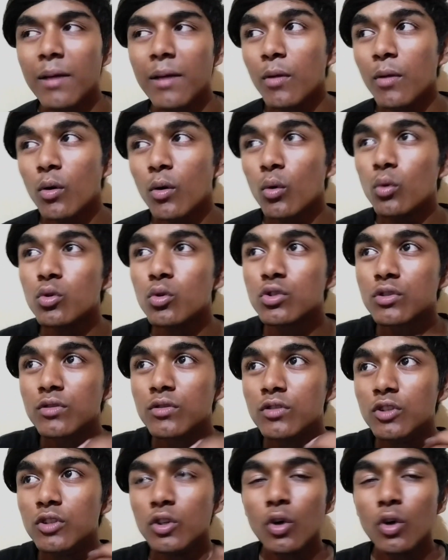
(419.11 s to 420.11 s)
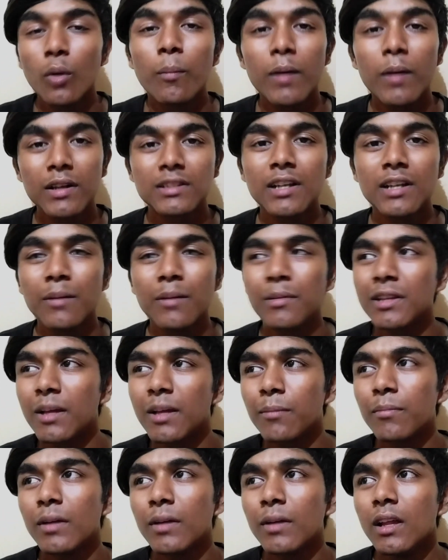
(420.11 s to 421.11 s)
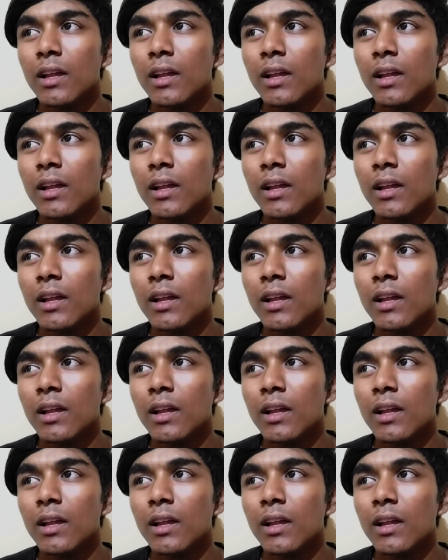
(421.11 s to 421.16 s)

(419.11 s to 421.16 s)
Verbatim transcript: मेरे को कुछ जीरो परसेंट मतलब